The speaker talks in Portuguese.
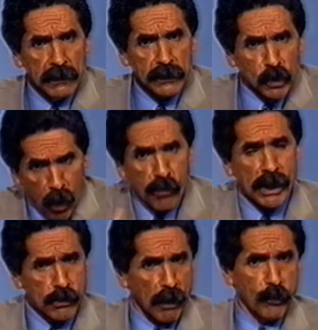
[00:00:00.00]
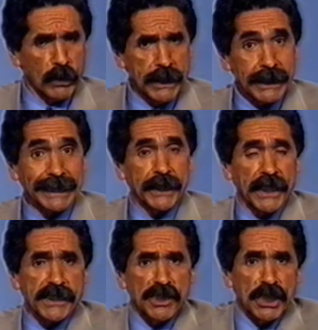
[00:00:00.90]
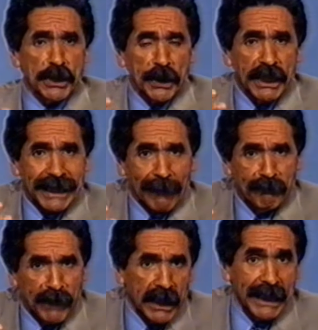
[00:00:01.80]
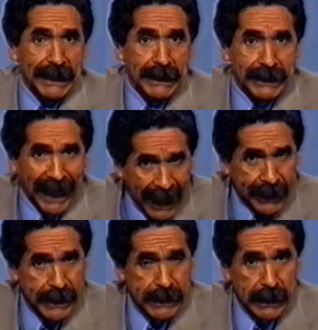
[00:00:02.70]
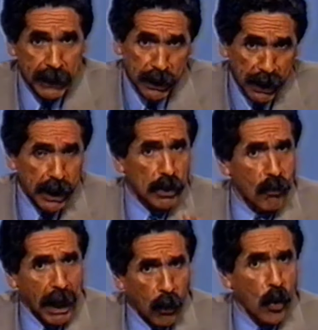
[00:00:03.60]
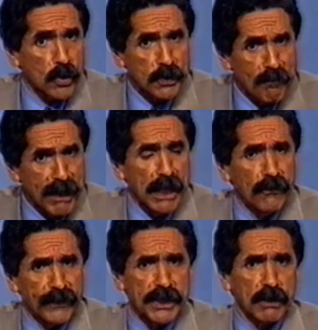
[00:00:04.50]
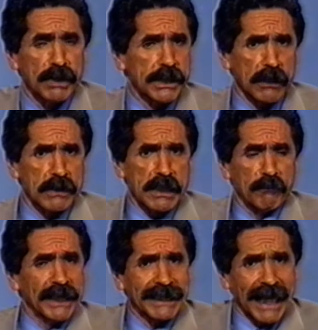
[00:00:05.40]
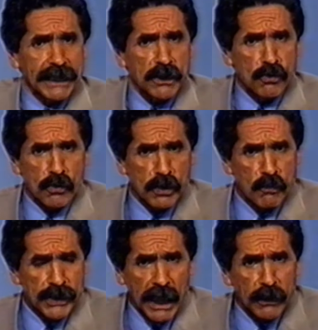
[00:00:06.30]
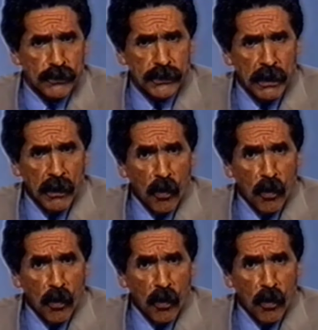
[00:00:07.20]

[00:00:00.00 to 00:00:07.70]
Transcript: Só com a sua política, 330 mil hectares de trigo, arroz, milho, feijão deixaram de ser plantadas nos últimos anos.